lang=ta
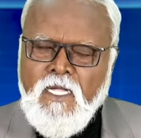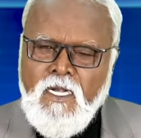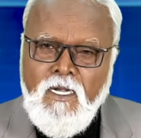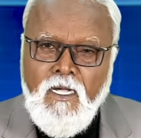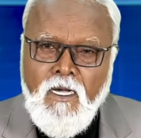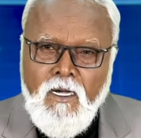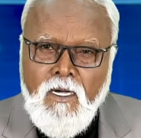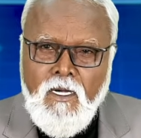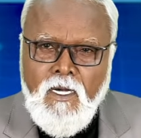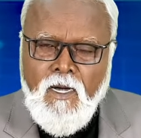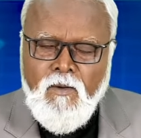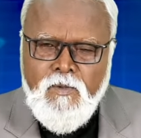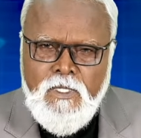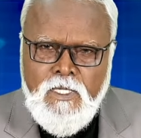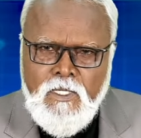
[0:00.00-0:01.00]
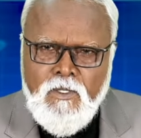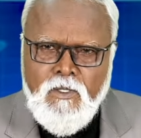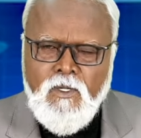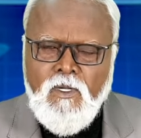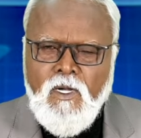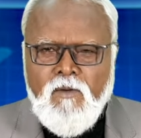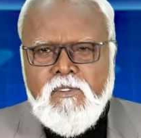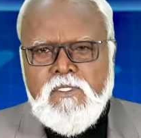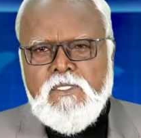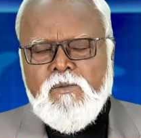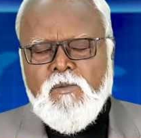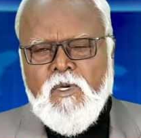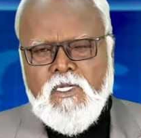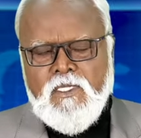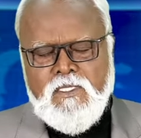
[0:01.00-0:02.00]
எல்லா அவயங்களும்
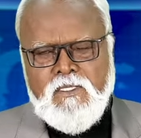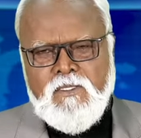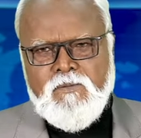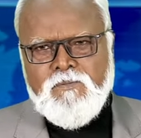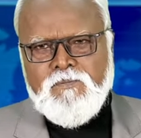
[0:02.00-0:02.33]
அவசியமாக இருக்குது